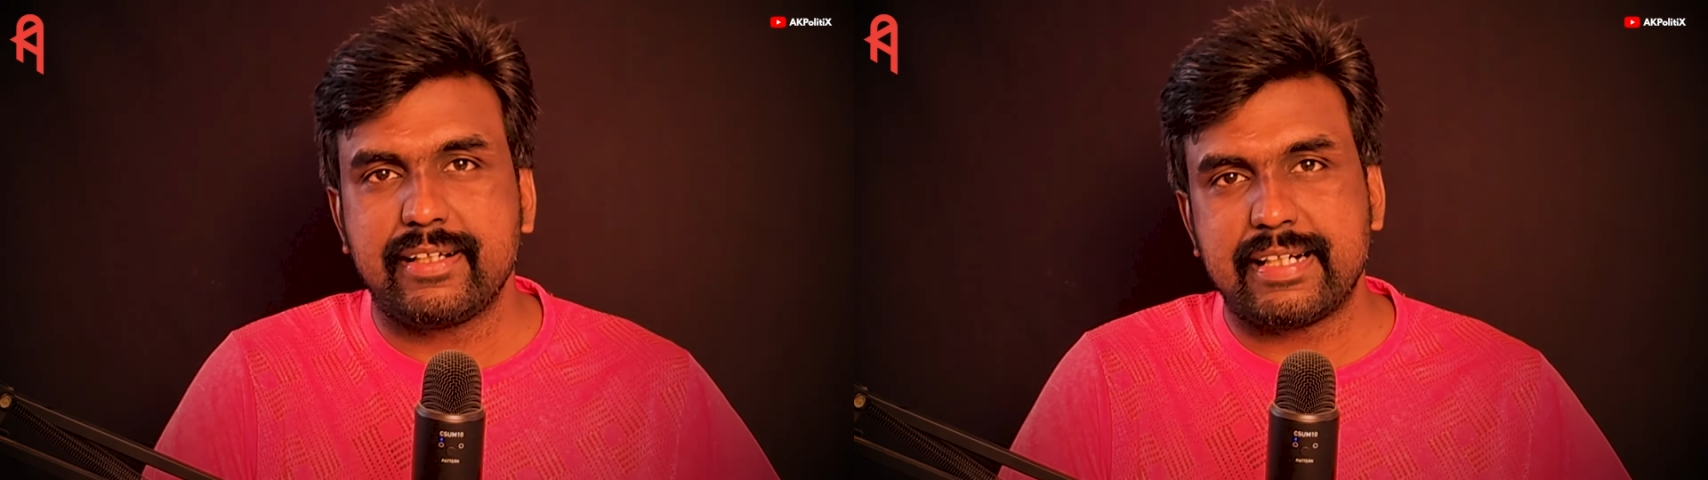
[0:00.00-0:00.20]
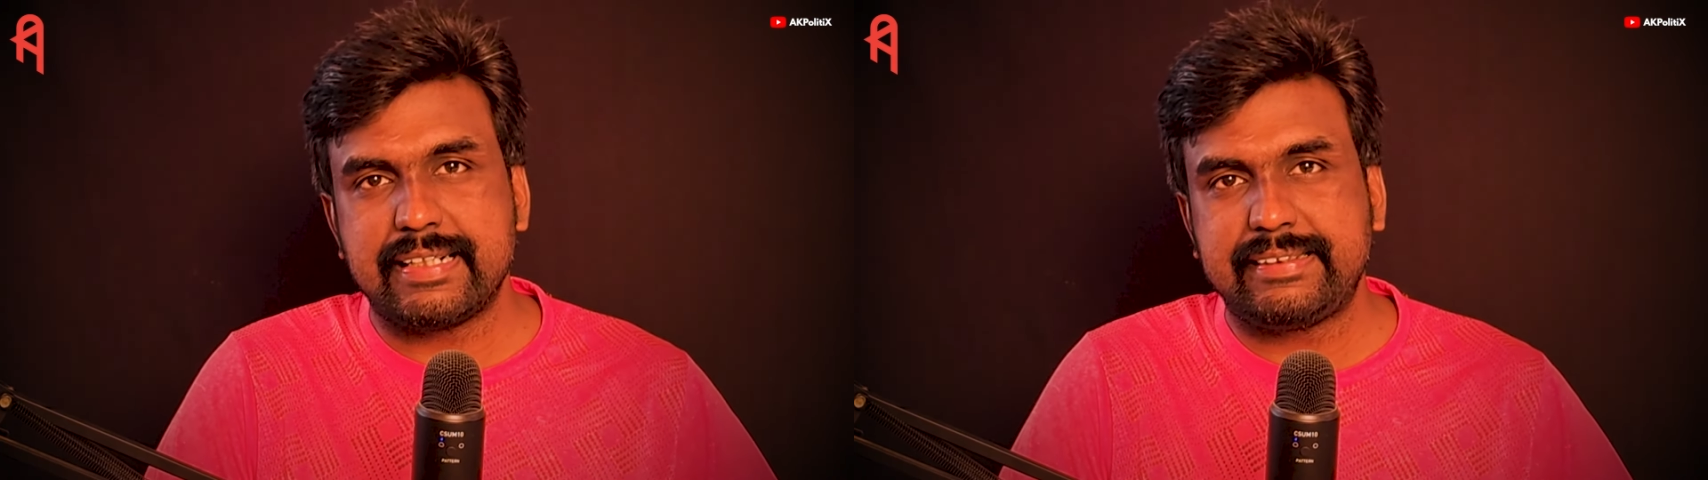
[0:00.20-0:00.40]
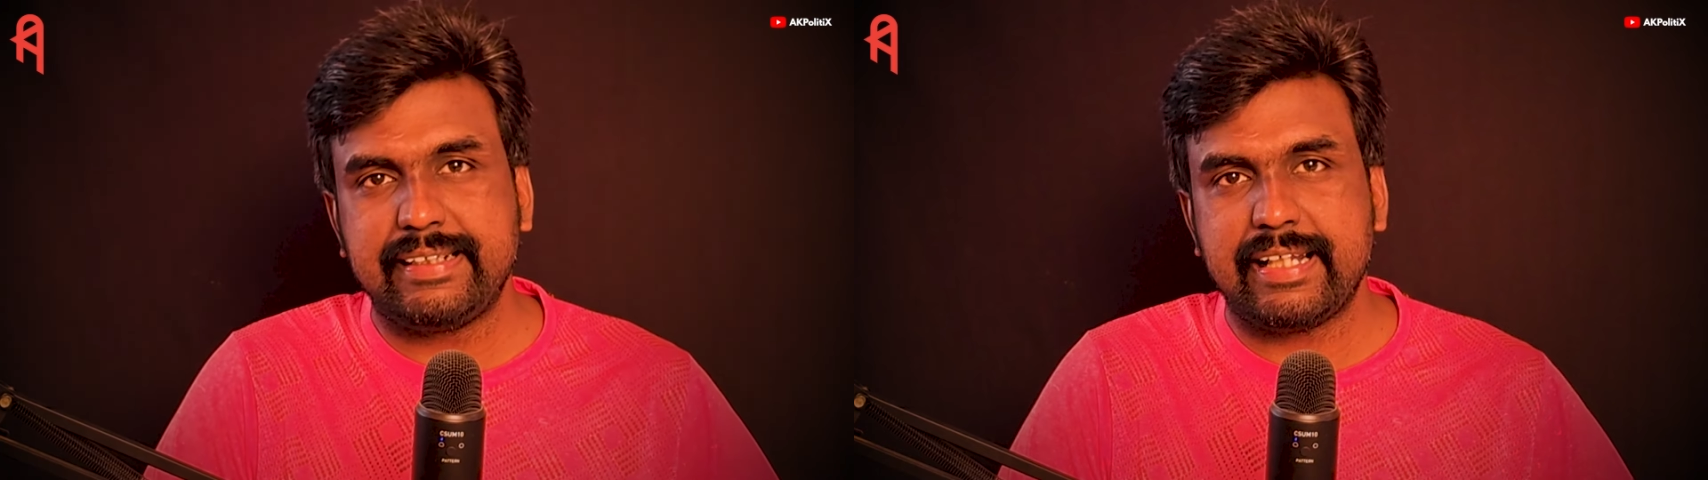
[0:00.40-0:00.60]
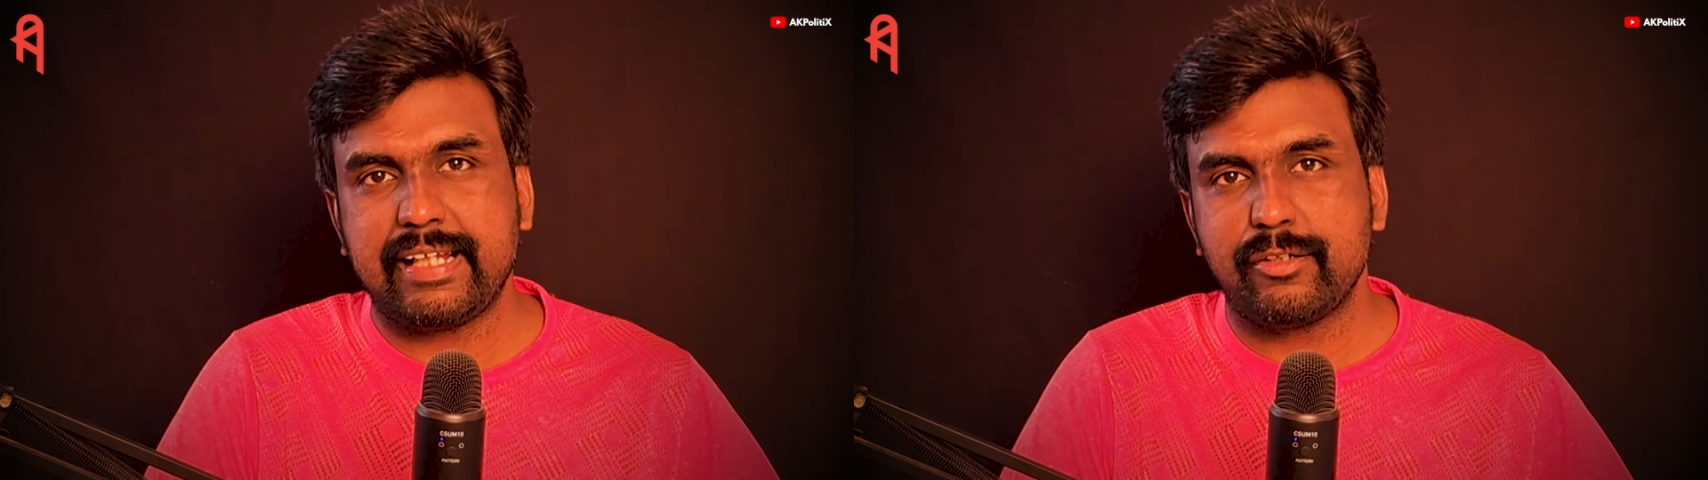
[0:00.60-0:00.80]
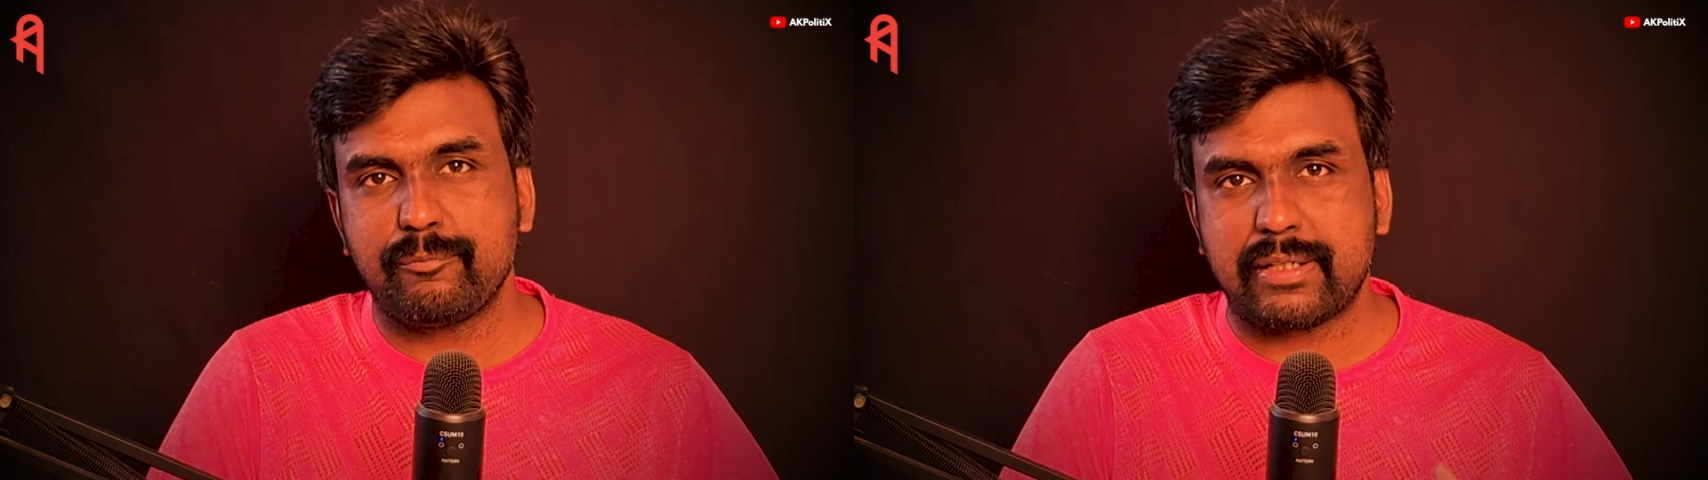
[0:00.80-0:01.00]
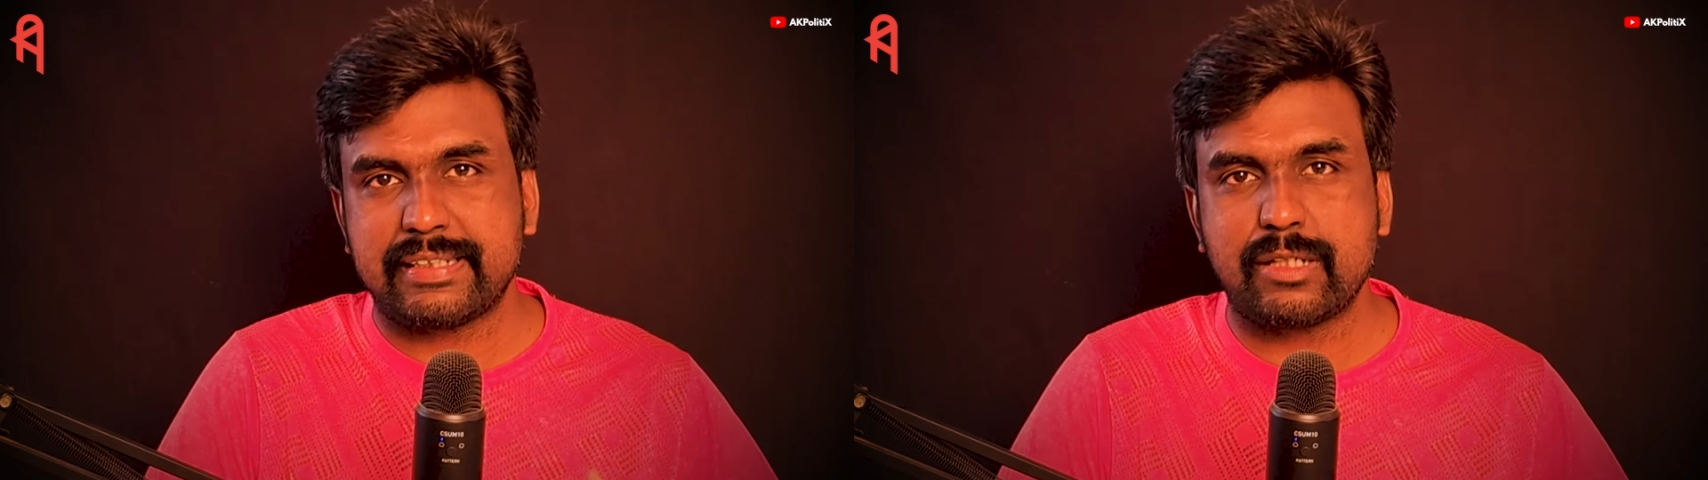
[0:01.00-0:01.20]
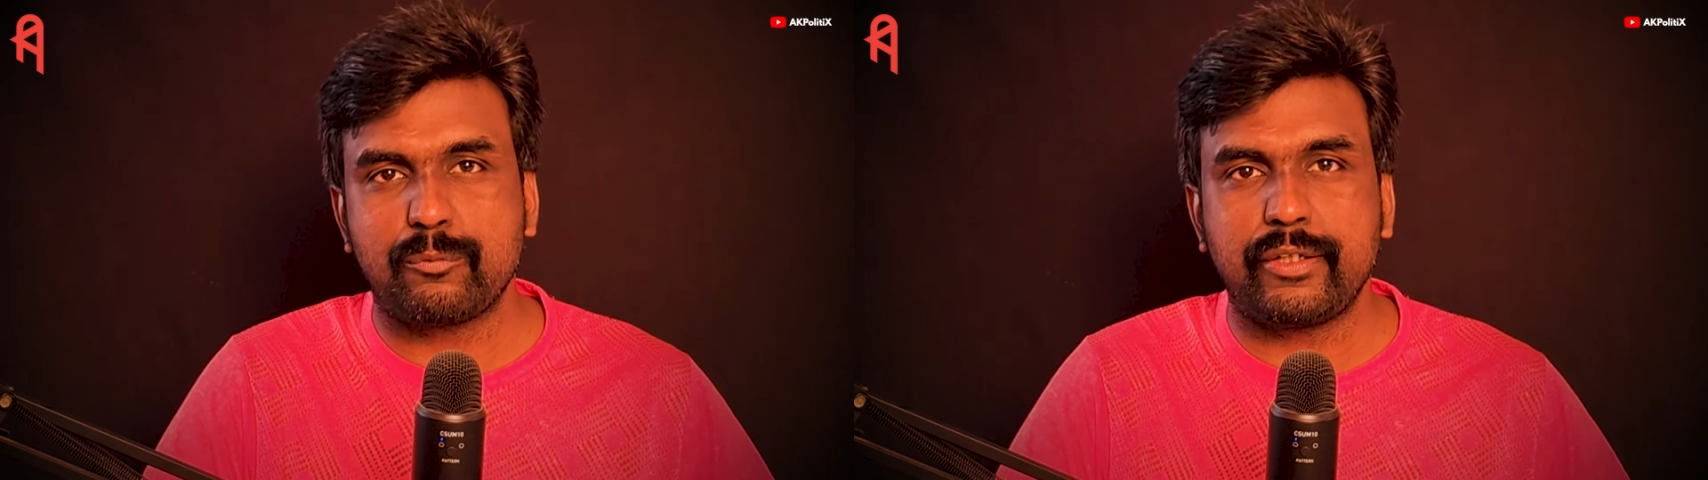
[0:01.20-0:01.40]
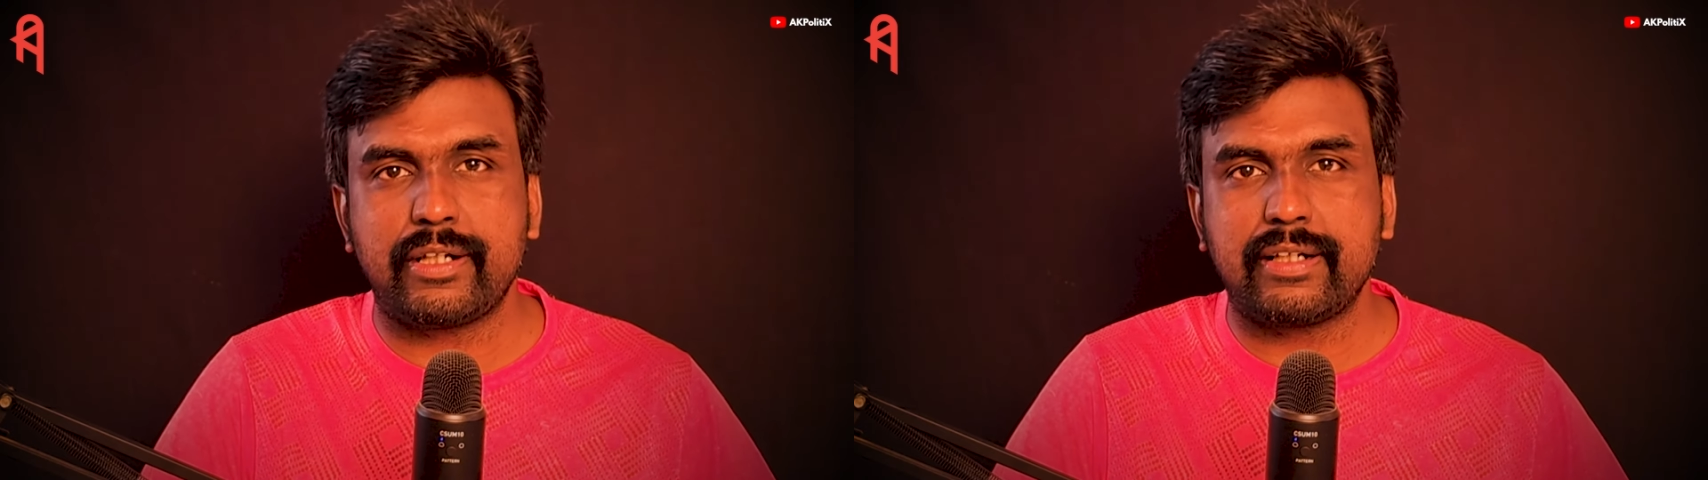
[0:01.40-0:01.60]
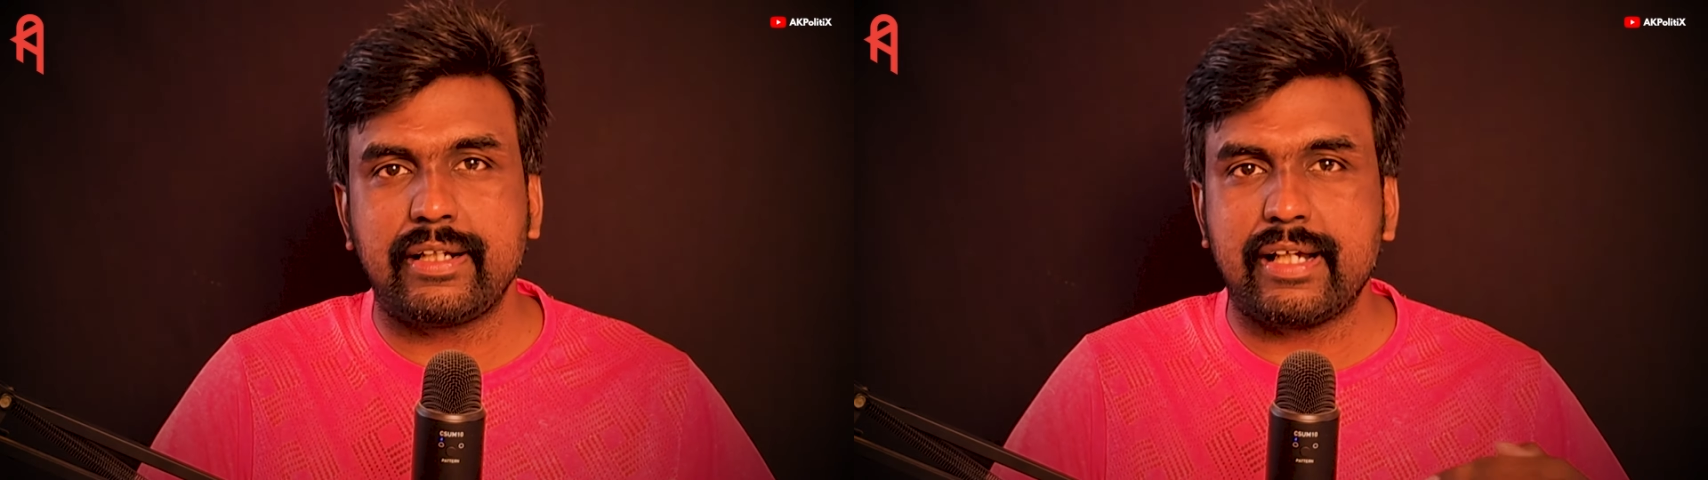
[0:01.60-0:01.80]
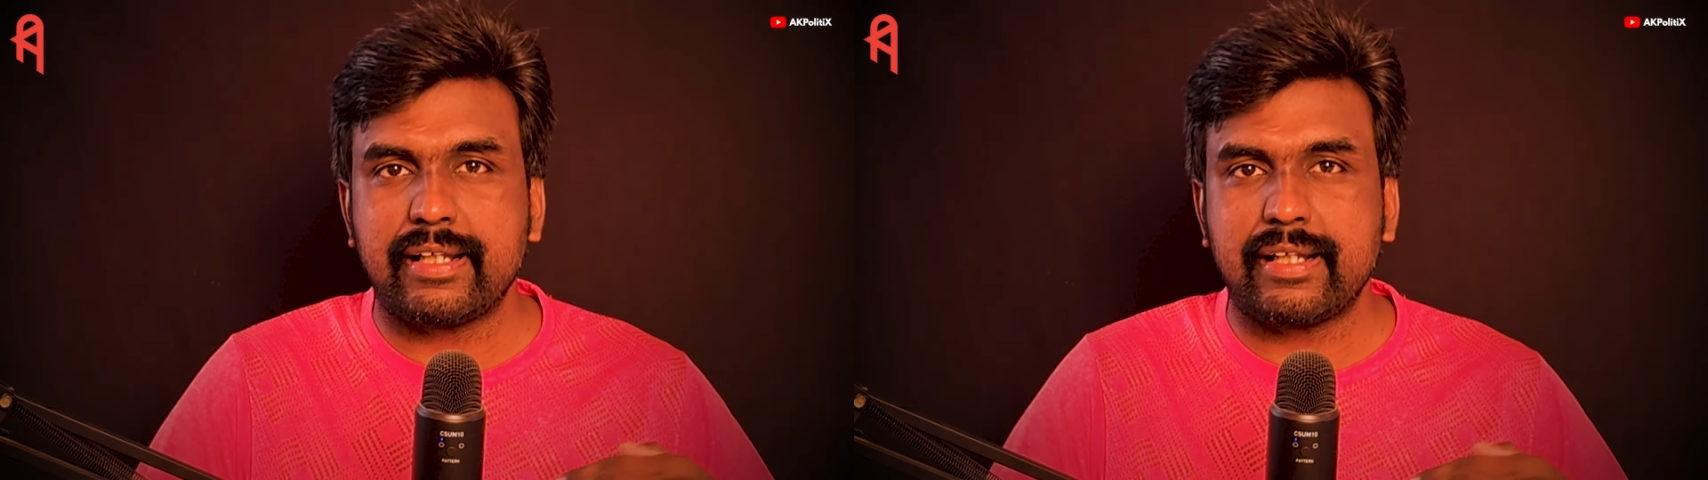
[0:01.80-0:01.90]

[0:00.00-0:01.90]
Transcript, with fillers: ரெட்சியில் பிரச்சனை போயிட்டுருக்கு